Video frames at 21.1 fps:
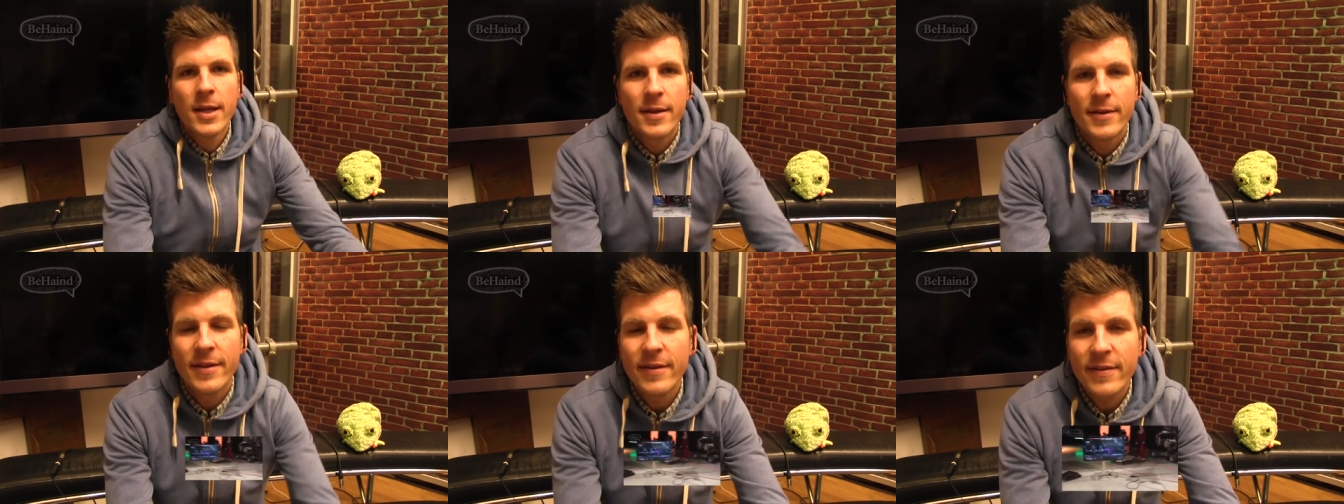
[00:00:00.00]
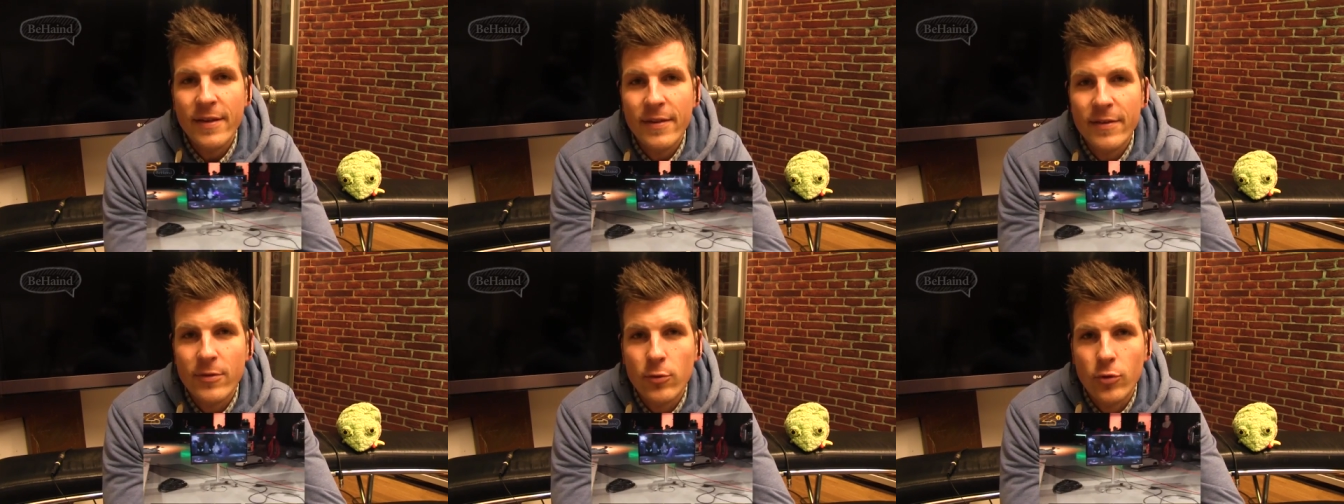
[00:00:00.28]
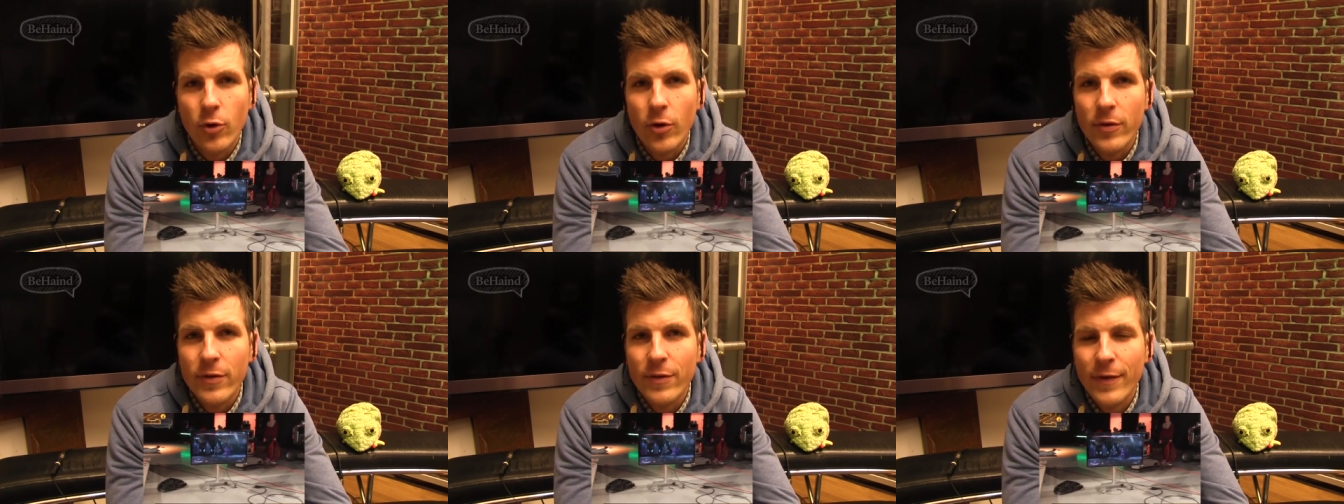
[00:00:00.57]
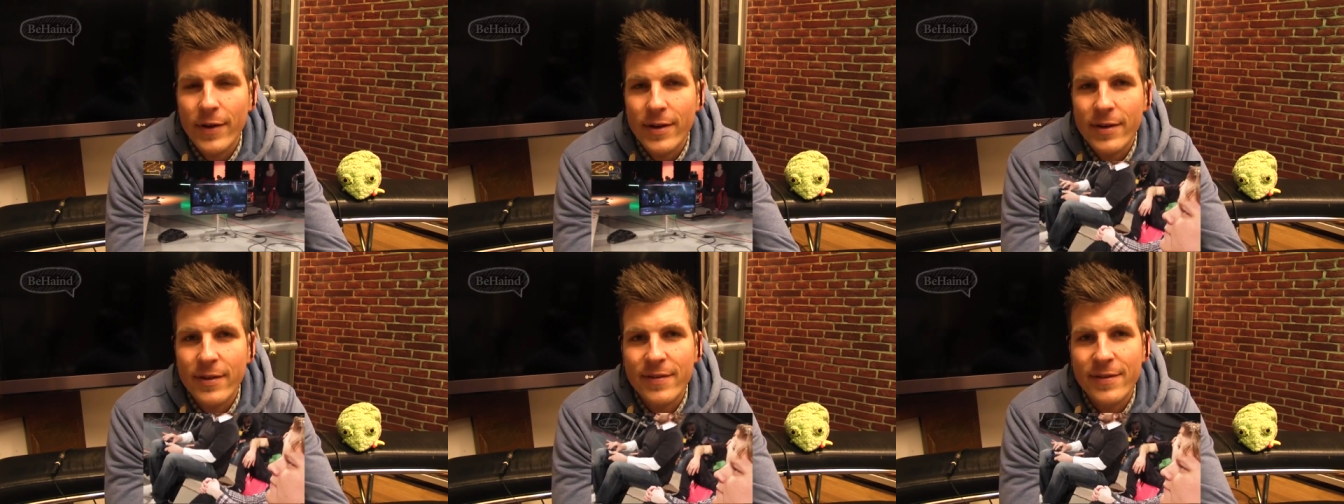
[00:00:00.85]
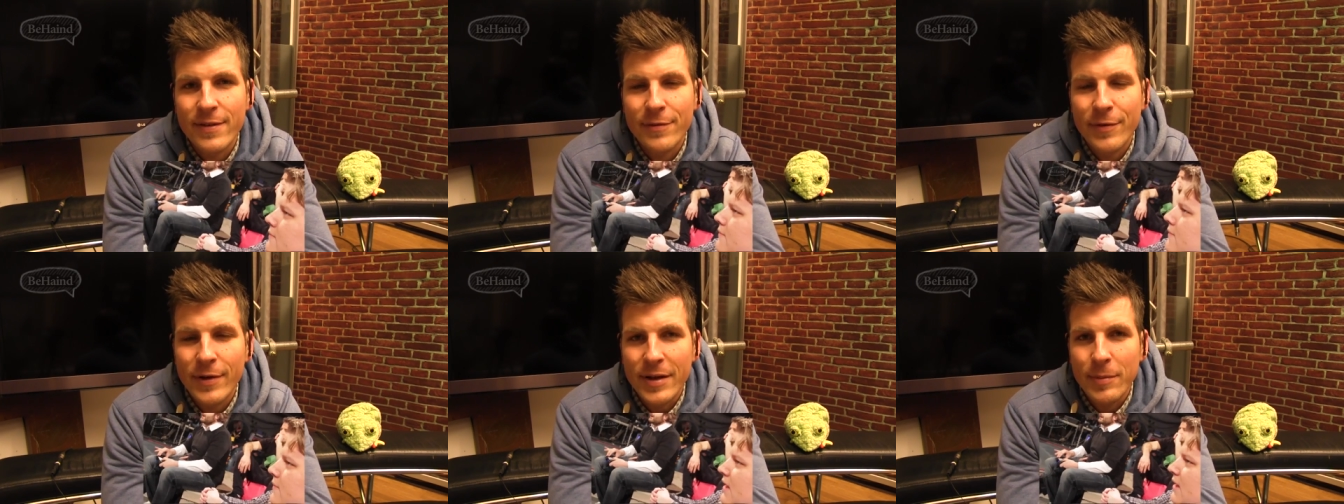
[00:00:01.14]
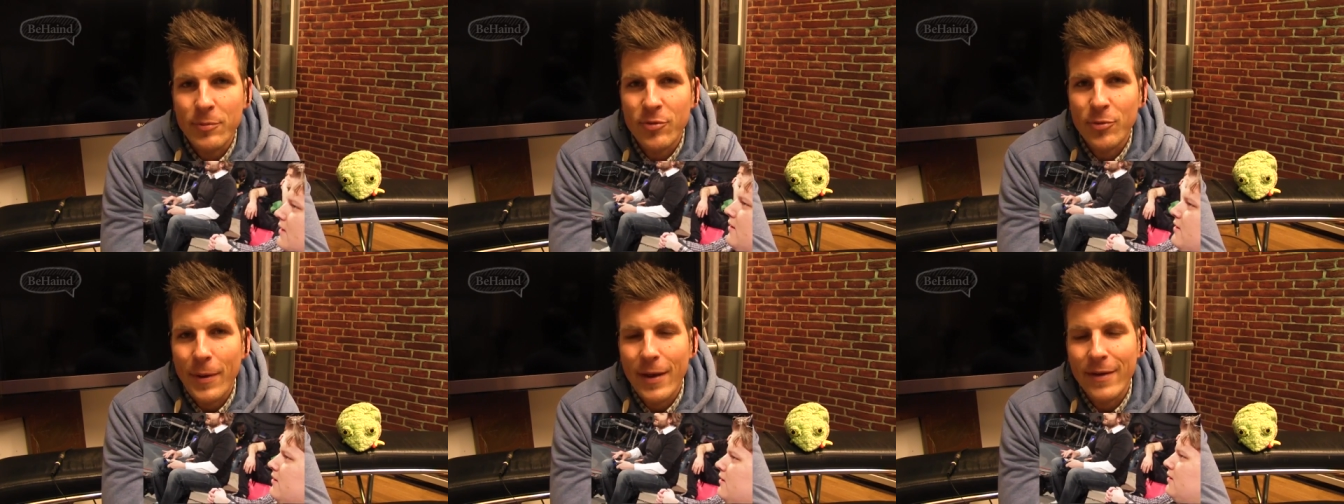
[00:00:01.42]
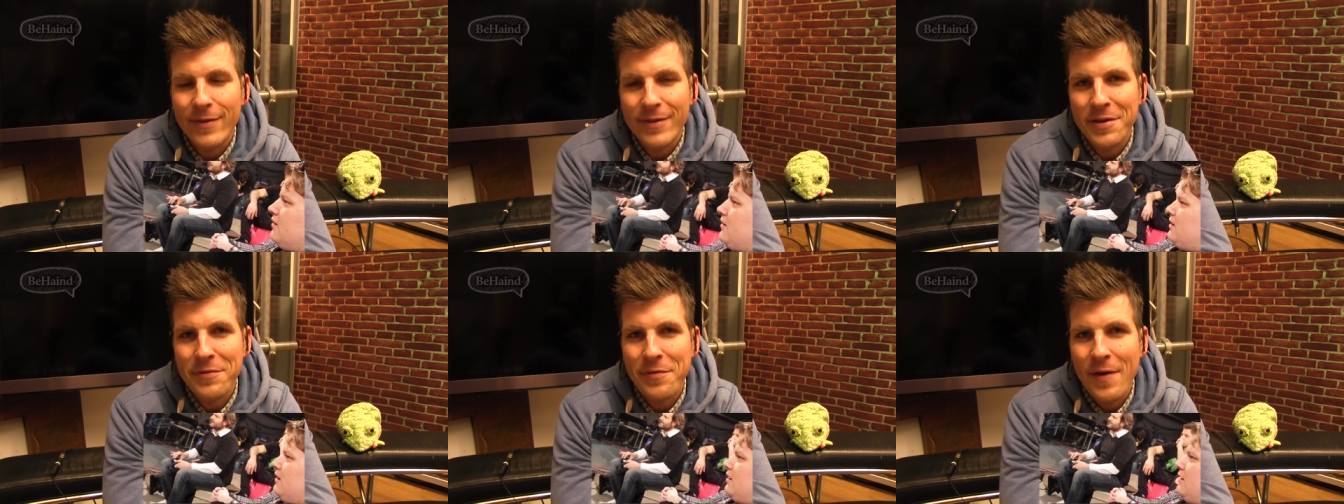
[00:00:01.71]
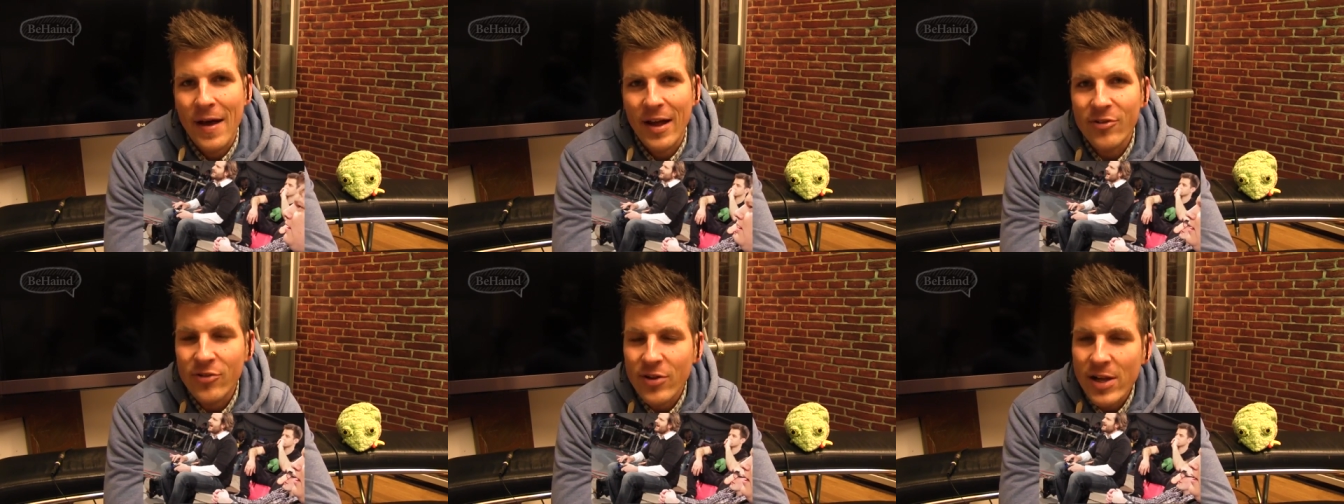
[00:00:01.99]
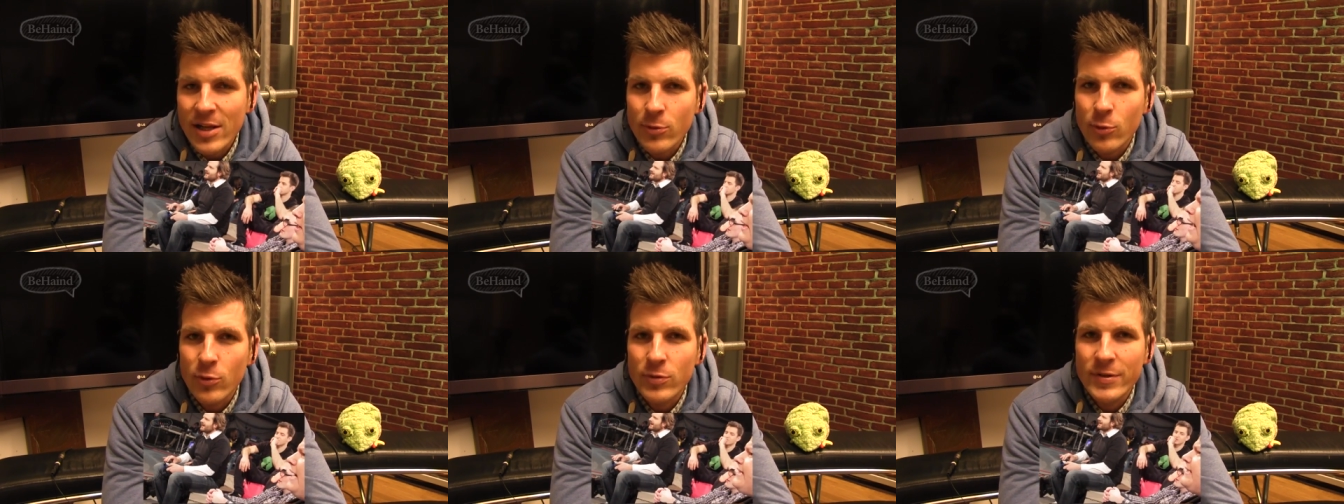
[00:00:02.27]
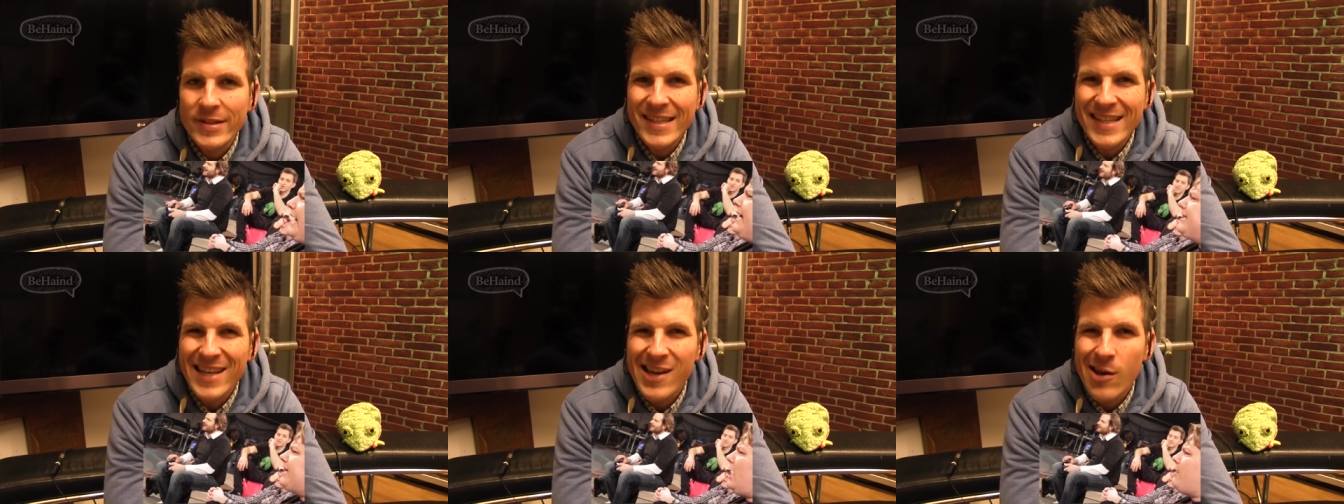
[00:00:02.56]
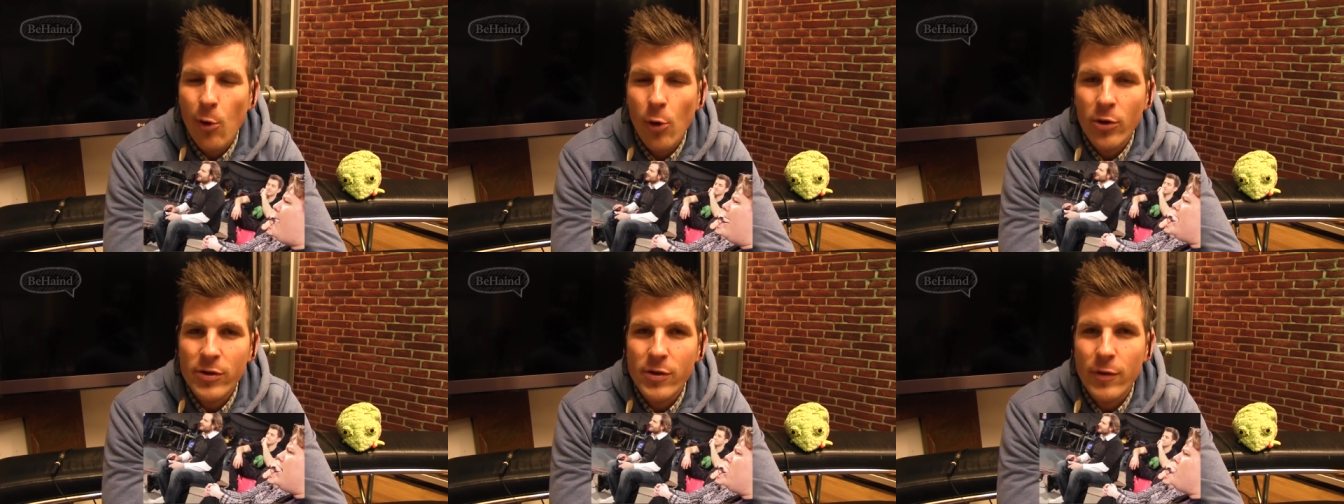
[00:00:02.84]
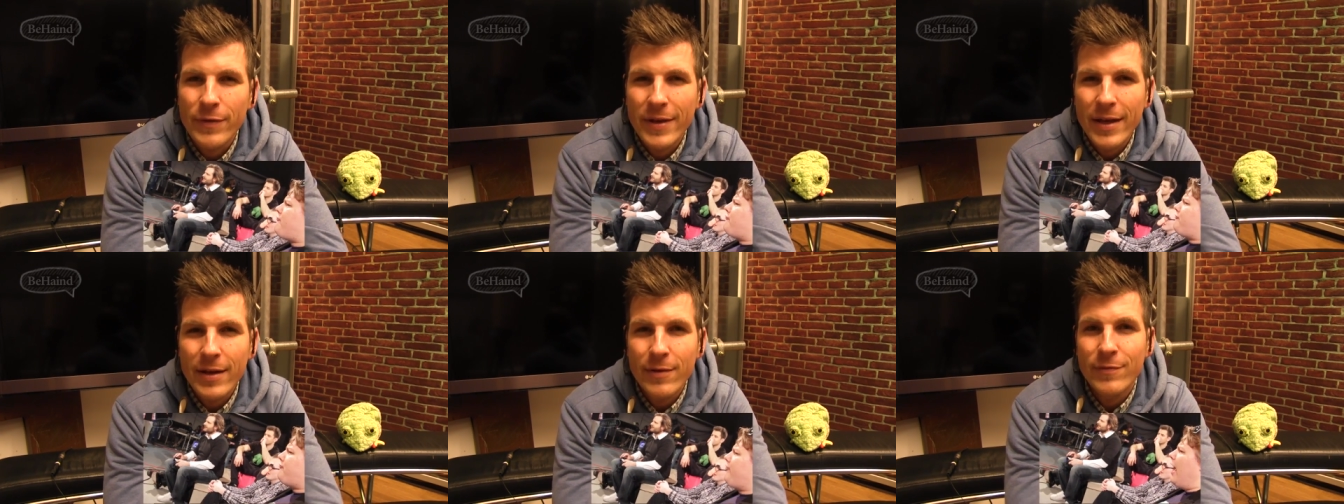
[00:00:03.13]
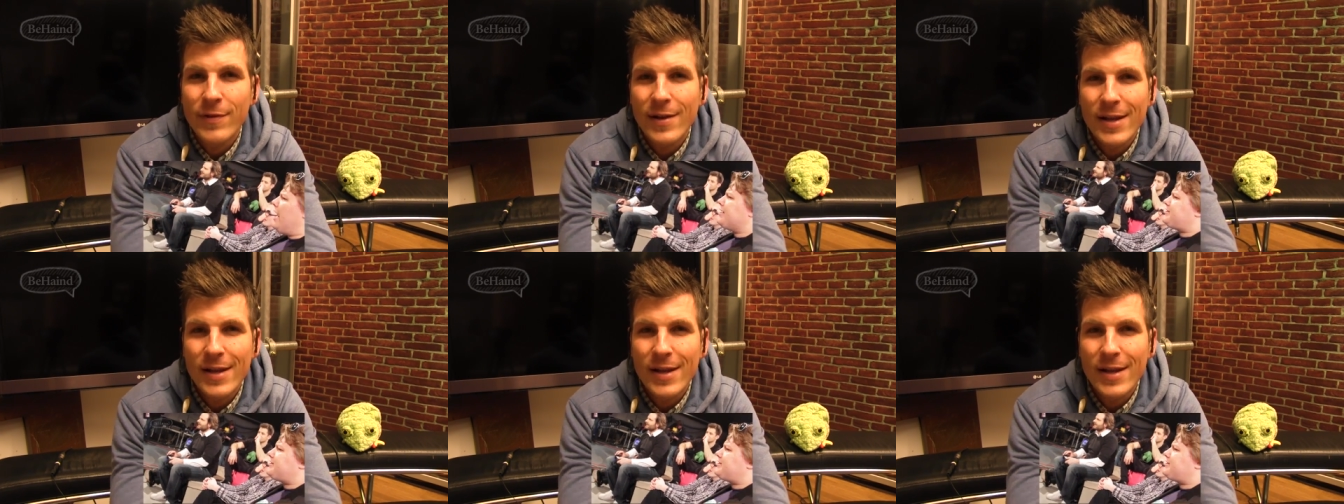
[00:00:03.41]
Nichtsdestotrotz war das eine verdammt spaßige Veranstaltung, die ihr euch auf jeden